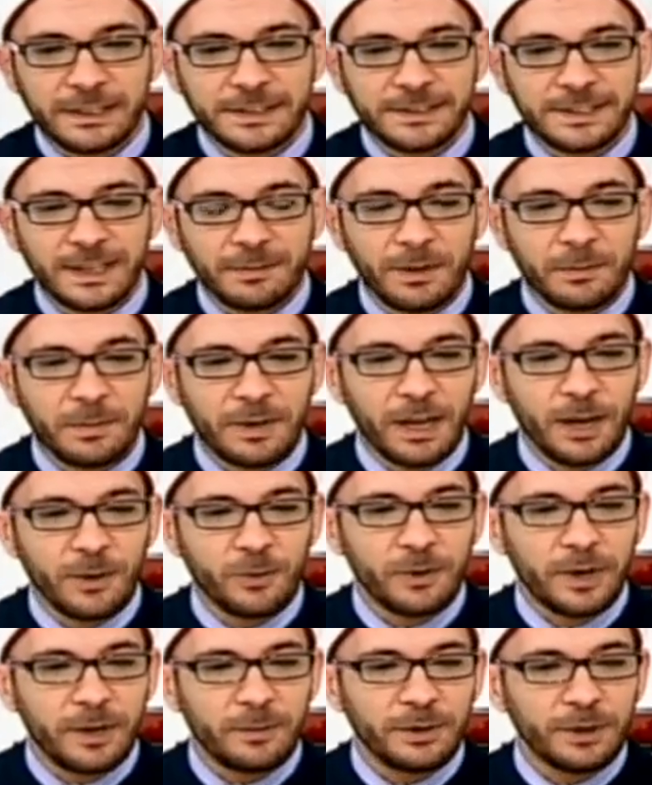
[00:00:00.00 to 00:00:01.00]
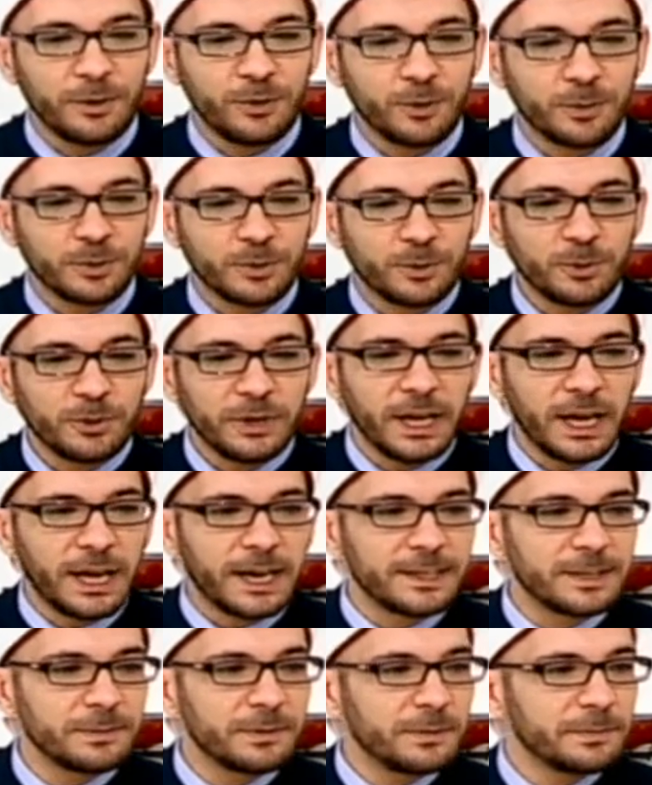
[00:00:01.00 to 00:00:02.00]
السبب الاول بانه بتكوني
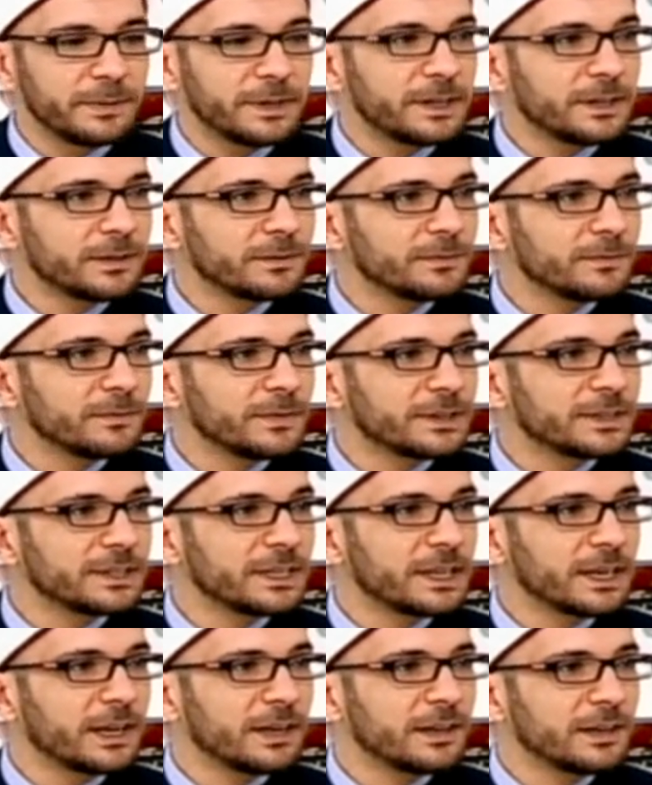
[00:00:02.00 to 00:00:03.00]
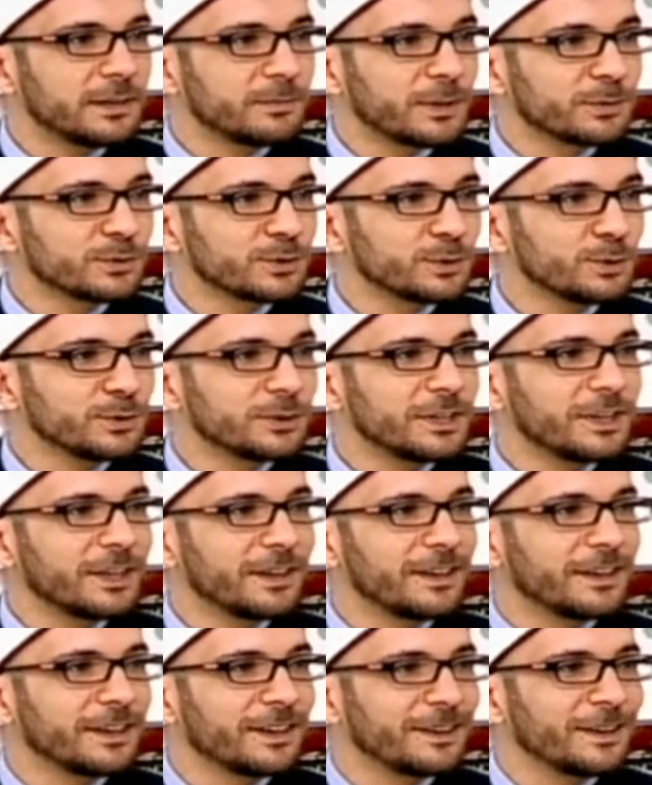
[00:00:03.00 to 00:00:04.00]
قاعده بالبيت مرتاحه
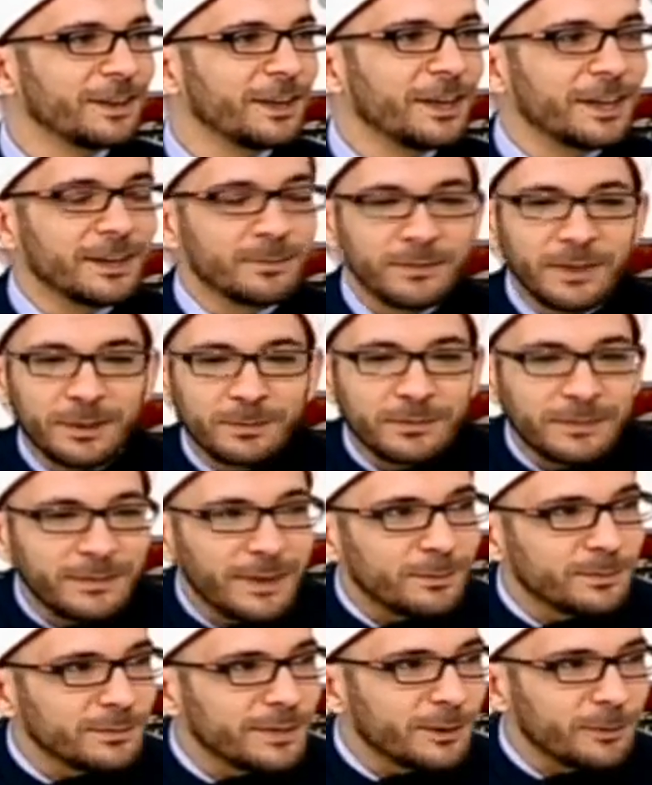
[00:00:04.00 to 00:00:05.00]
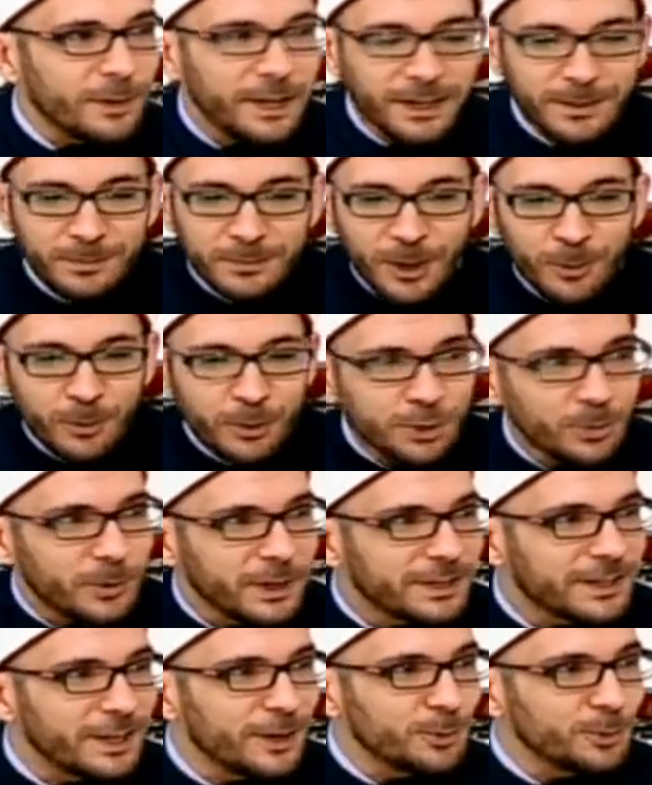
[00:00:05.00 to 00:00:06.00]
مبسوطه مدو هيك مدور شويه
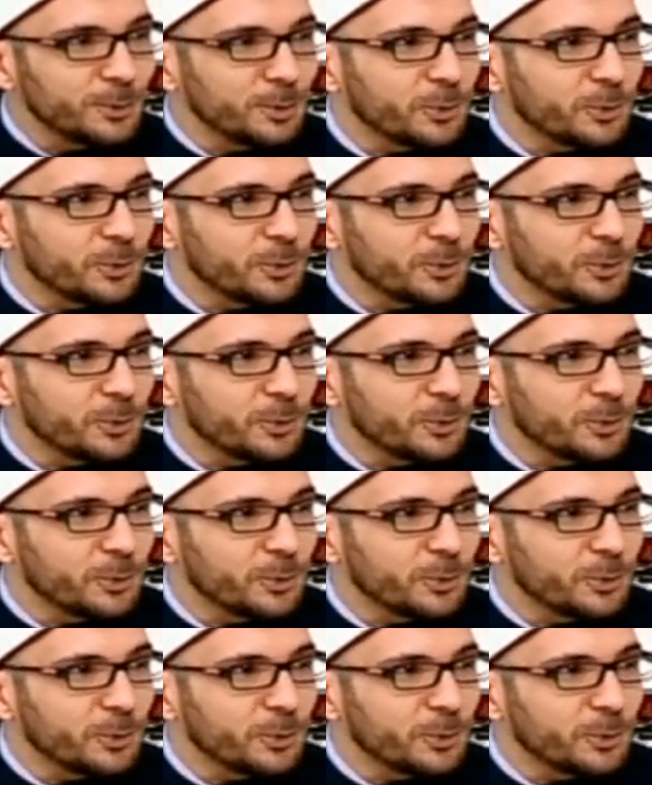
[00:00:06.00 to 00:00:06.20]
كانون